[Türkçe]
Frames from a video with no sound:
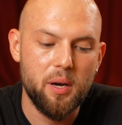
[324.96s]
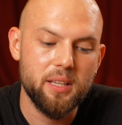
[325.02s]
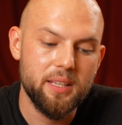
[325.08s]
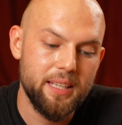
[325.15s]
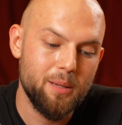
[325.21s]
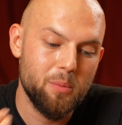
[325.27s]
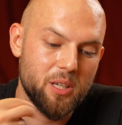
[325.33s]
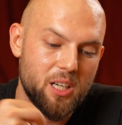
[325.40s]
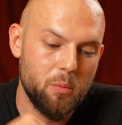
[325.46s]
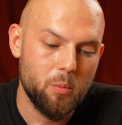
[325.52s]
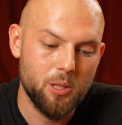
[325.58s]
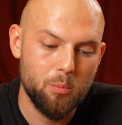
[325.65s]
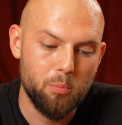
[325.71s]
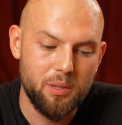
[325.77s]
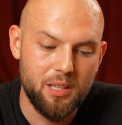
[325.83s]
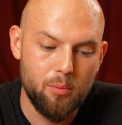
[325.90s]
ben iyi
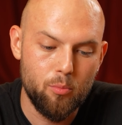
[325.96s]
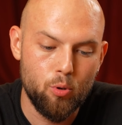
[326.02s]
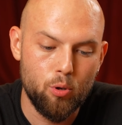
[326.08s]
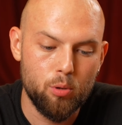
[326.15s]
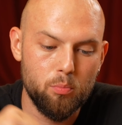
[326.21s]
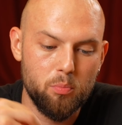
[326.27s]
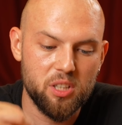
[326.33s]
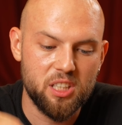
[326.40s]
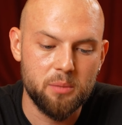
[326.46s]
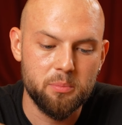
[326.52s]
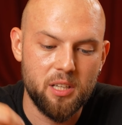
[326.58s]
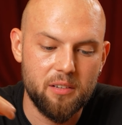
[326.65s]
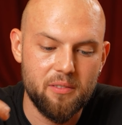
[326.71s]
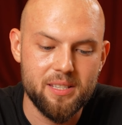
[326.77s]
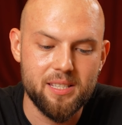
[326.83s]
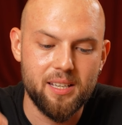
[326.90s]
bakamadım bilemiyorum.
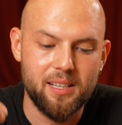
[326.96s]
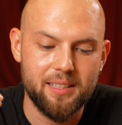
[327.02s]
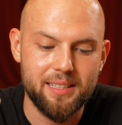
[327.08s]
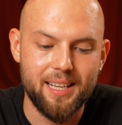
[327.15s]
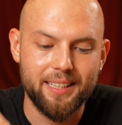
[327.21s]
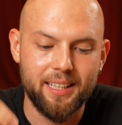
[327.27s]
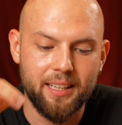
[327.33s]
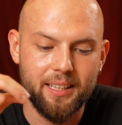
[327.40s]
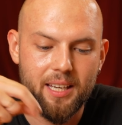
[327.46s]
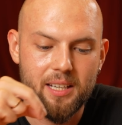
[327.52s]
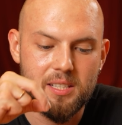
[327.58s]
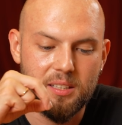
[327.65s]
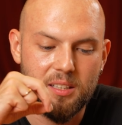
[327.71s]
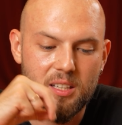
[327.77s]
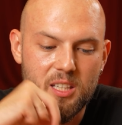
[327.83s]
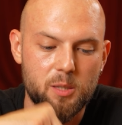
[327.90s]
Bakımlar vesaire derken
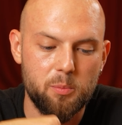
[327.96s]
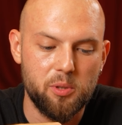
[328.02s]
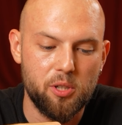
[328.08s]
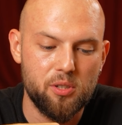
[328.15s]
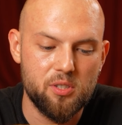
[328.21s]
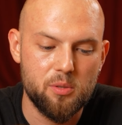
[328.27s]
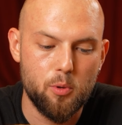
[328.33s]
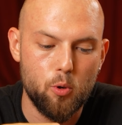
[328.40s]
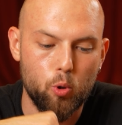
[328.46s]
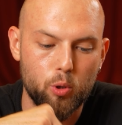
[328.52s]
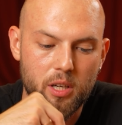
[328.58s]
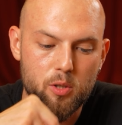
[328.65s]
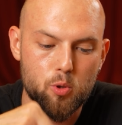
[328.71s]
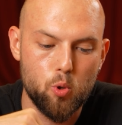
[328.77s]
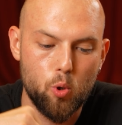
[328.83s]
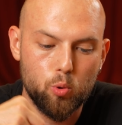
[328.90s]
gerçekten yıpratıcı bir
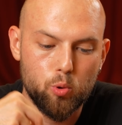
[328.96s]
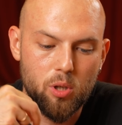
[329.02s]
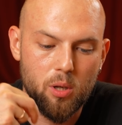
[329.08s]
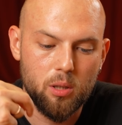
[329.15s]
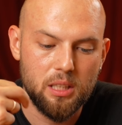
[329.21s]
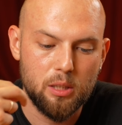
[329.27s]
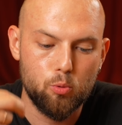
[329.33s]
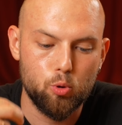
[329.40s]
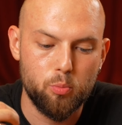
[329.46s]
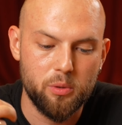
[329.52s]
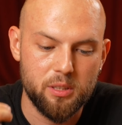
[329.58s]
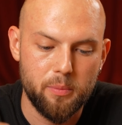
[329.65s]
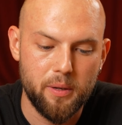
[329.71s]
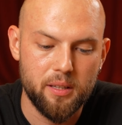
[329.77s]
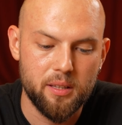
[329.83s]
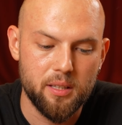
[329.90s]
olay. Çok doğalda
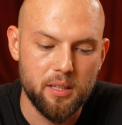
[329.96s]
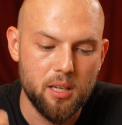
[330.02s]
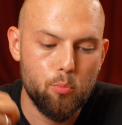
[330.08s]
durmadı bende.